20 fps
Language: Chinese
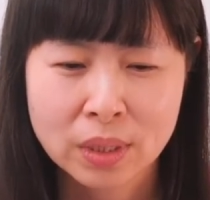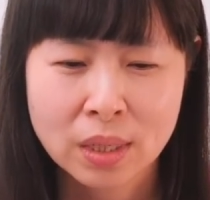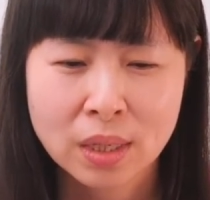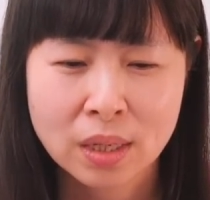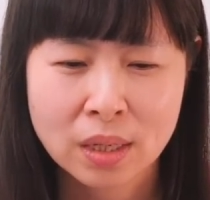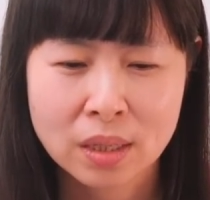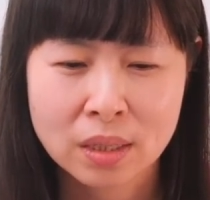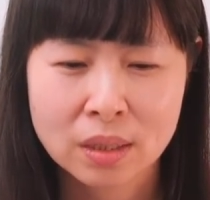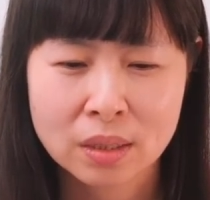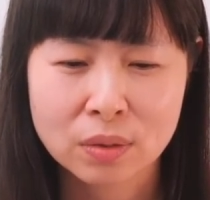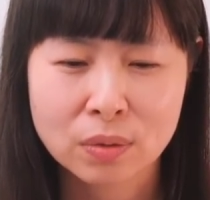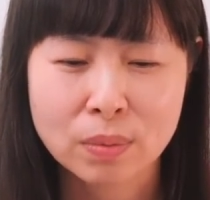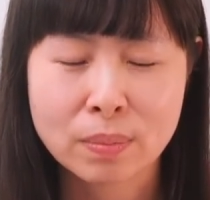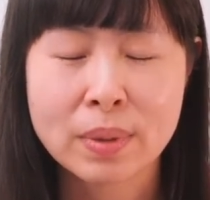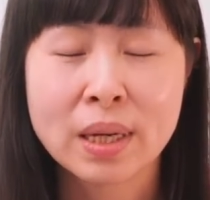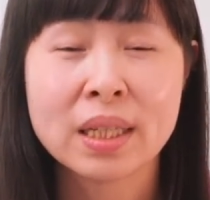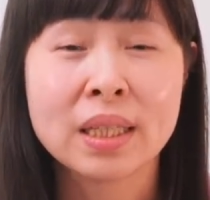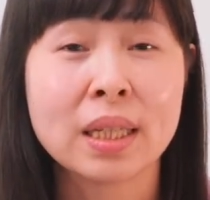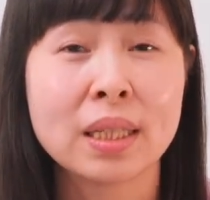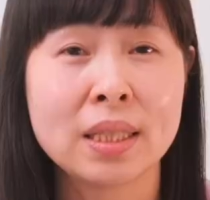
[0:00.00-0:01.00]
呃，我
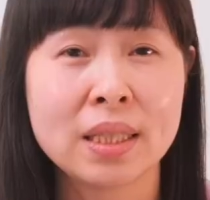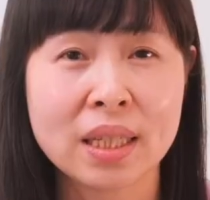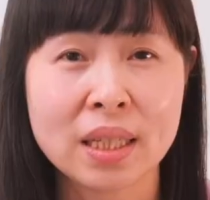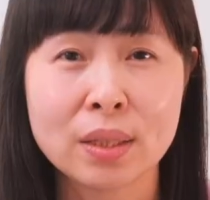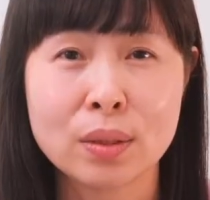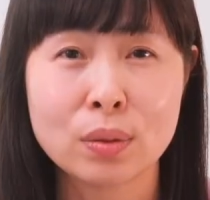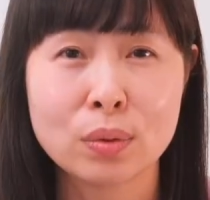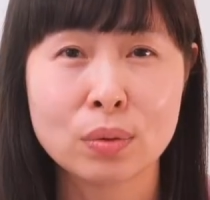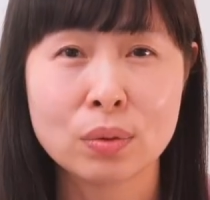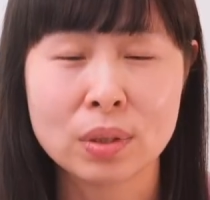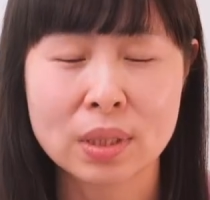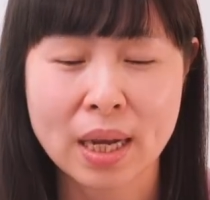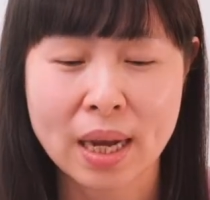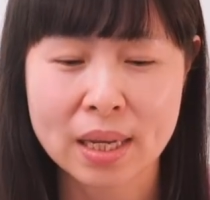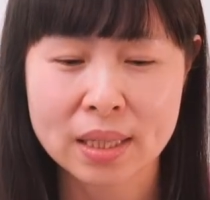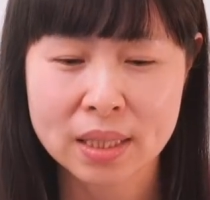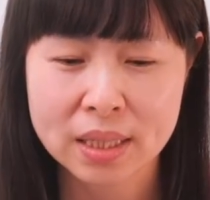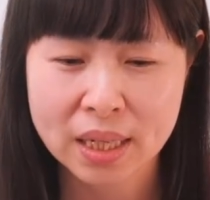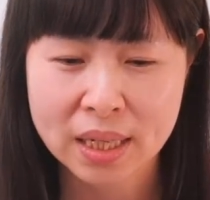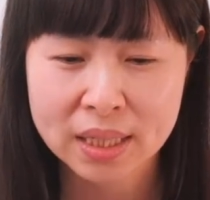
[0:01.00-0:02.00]
们的进度
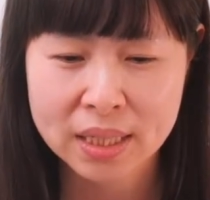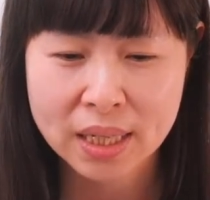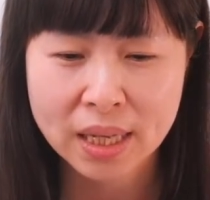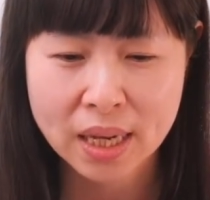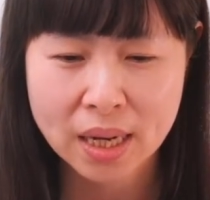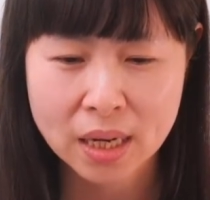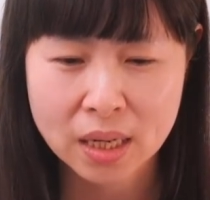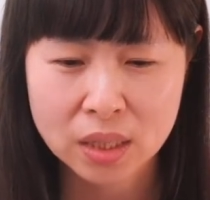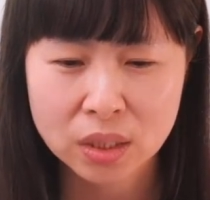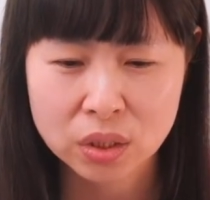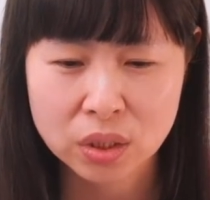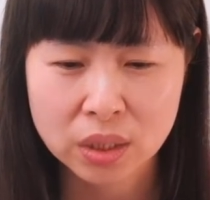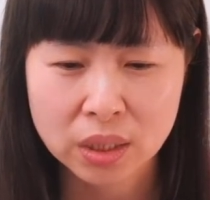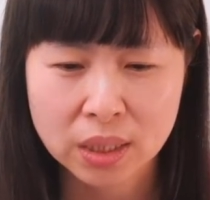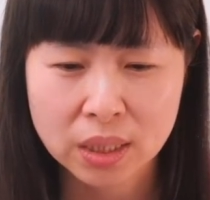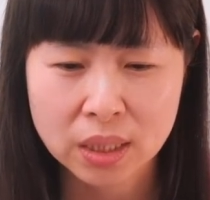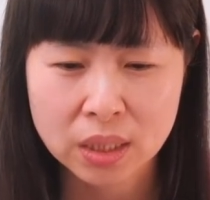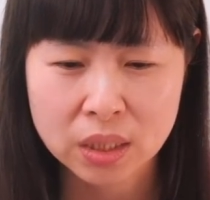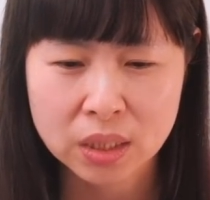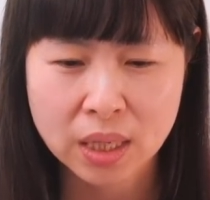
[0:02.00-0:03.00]
在《真言》二十
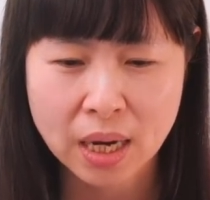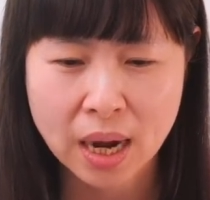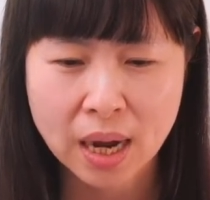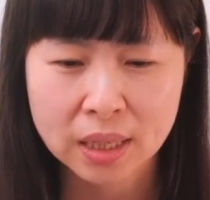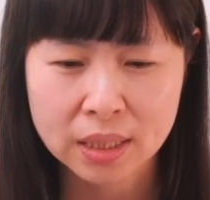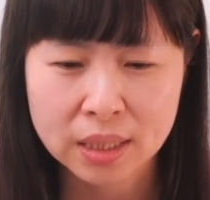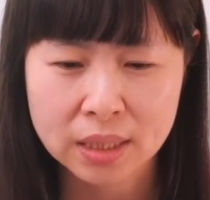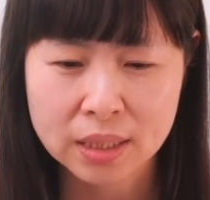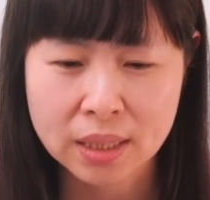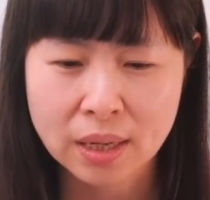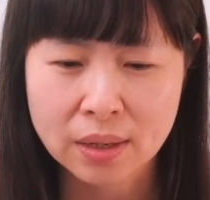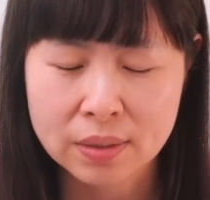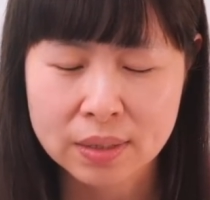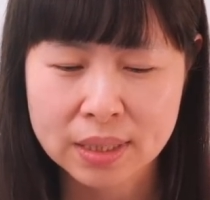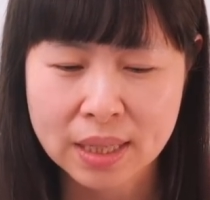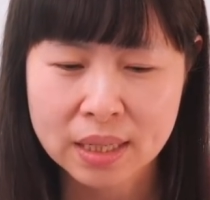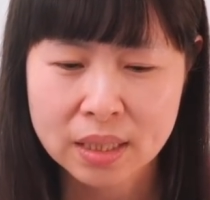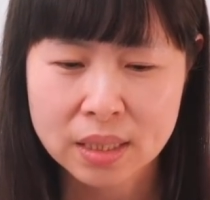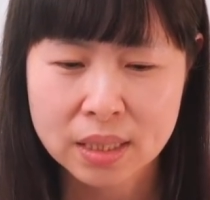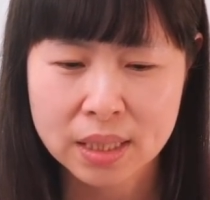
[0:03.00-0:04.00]
一章一到
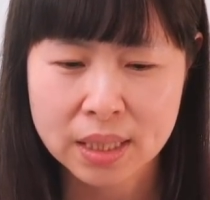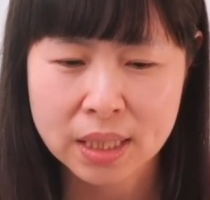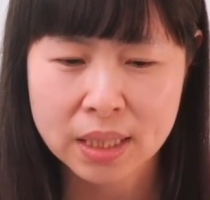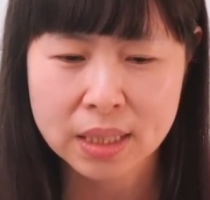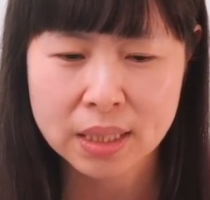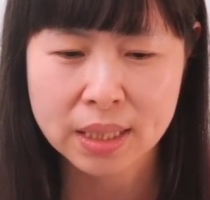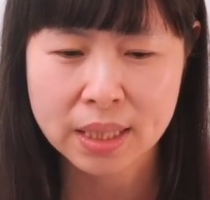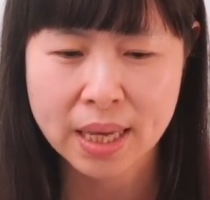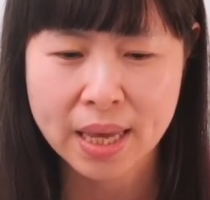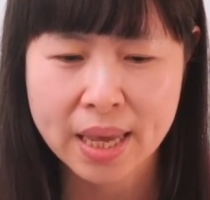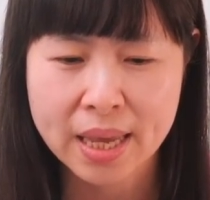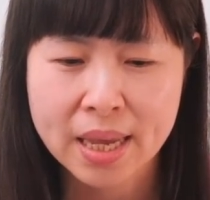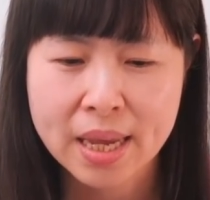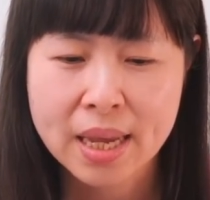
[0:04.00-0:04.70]
三十一节。